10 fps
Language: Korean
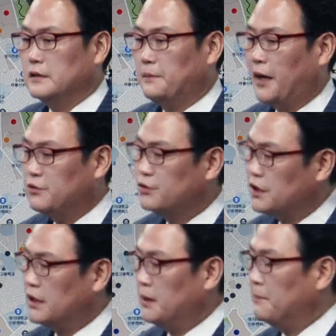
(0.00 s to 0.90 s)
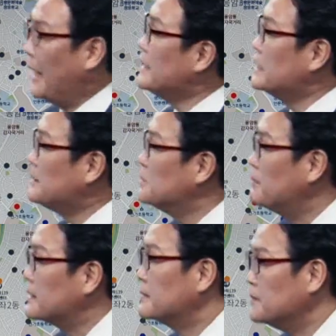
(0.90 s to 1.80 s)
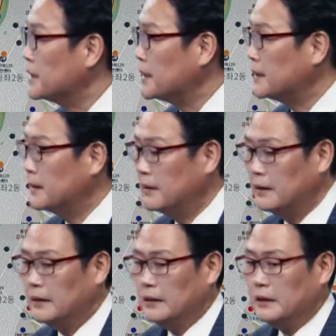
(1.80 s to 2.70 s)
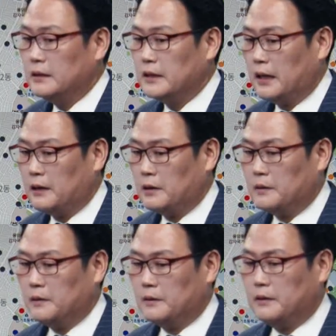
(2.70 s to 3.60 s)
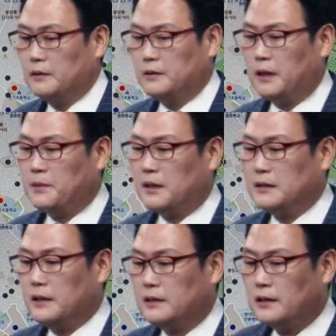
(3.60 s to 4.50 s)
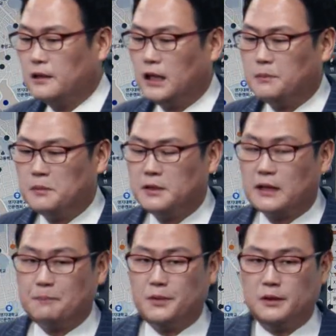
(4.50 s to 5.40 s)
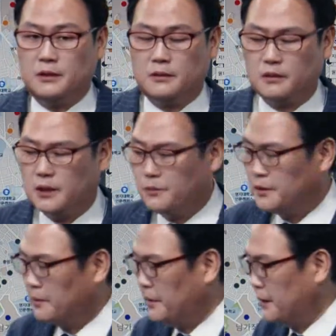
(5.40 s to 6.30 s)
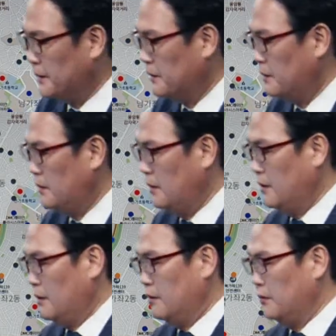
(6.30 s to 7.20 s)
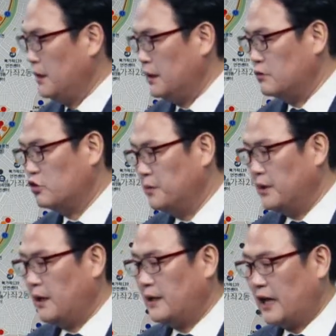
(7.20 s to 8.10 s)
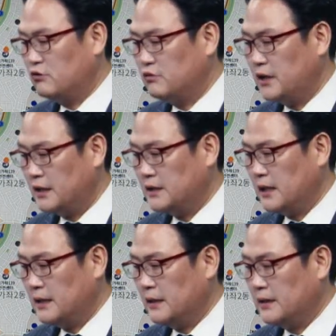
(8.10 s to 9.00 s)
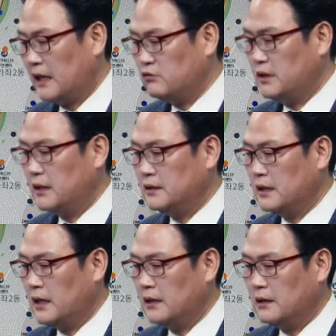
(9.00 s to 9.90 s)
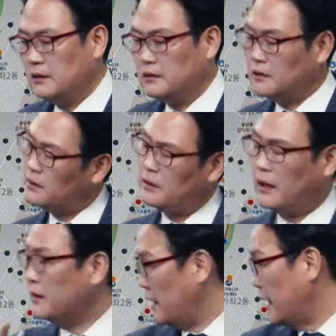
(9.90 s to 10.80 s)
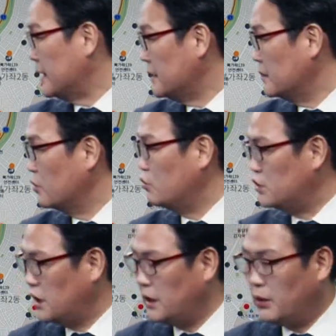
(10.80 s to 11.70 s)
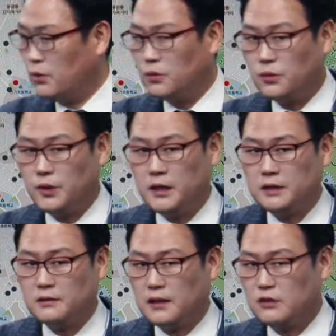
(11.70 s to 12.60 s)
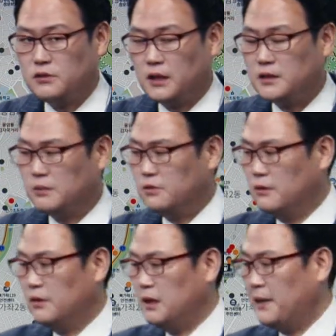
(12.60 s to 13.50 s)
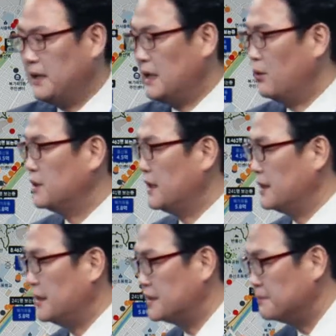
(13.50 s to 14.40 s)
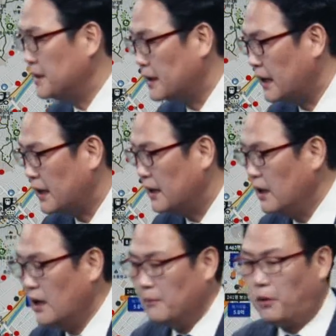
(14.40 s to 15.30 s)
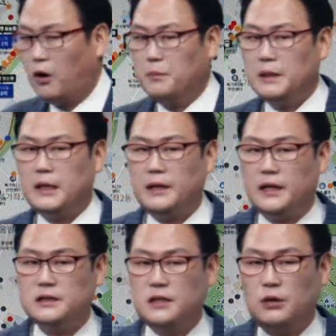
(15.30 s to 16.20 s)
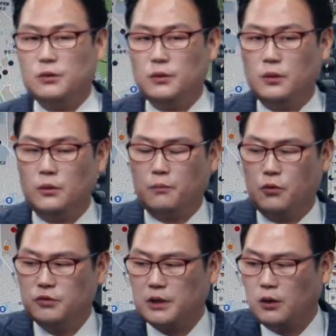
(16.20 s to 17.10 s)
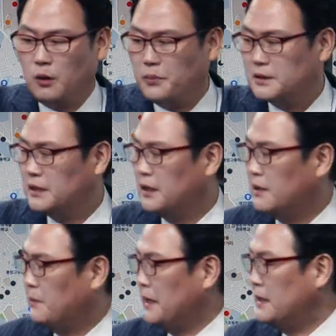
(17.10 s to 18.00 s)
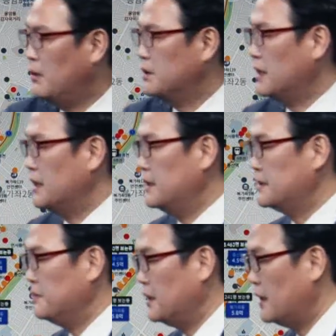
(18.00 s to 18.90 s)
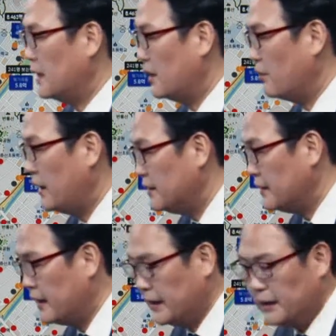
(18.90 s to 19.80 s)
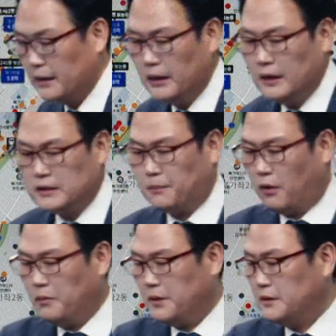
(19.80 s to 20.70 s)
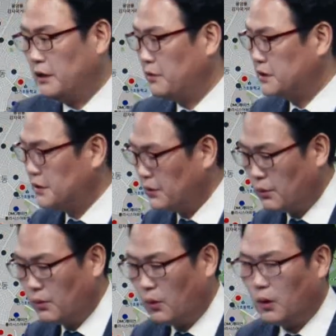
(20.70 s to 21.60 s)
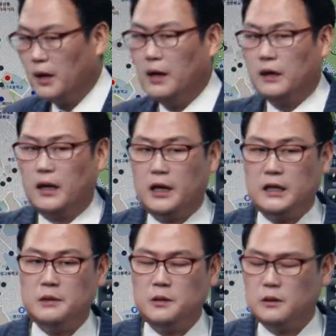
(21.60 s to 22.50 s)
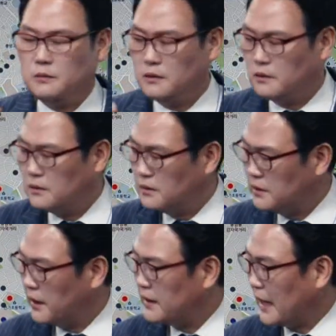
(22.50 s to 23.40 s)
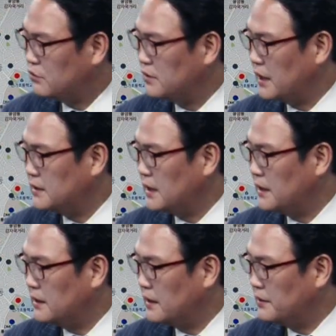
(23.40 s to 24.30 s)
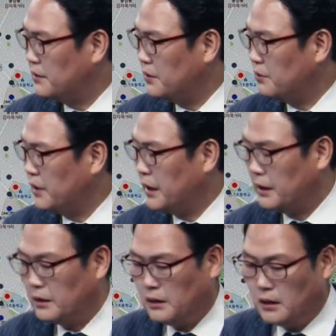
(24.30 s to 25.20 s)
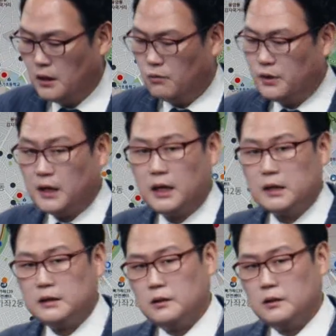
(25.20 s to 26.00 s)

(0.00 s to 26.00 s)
매수 시기 많이 질문 받습니다. 자, 그럴 때마다 제가 상담하면서 답변을 드렸던 게 뭐냐면 우리가 주변의 다주택자들, 다주택자들에 대한 규제 내용으로 인해서 다주택자 물건이 많이 나오지 않겠습니까? 법인에 대한 세율을 보유세를 높였으니까 많이 나오지 않겠습니까? 라고 했는데 자, 법인을 제외시켜 놓고 개인들의 다주택자들 같은 경우에 우리가